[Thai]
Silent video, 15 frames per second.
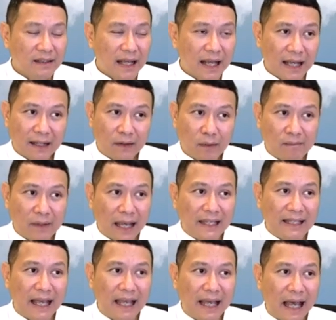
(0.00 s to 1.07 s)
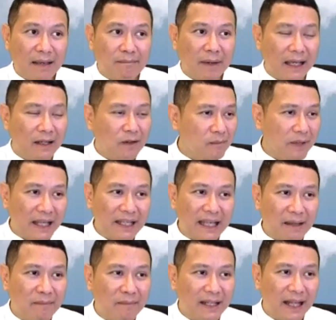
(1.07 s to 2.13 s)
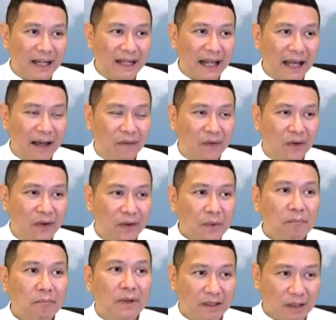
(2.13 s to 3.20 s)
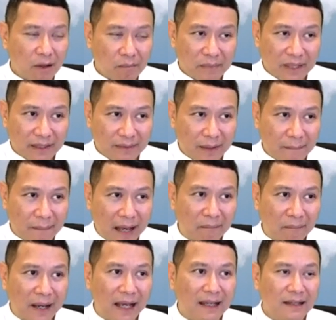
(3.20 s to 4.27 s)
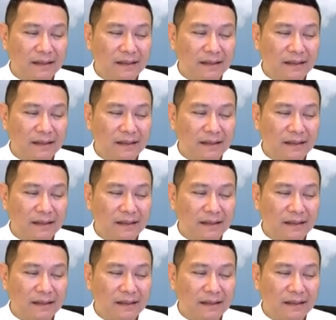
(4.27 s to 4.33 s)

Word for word: ถ้าลมหายใจหายไปลมหายใจไม่เด่นแล้ว มันต้องมีสภาวะ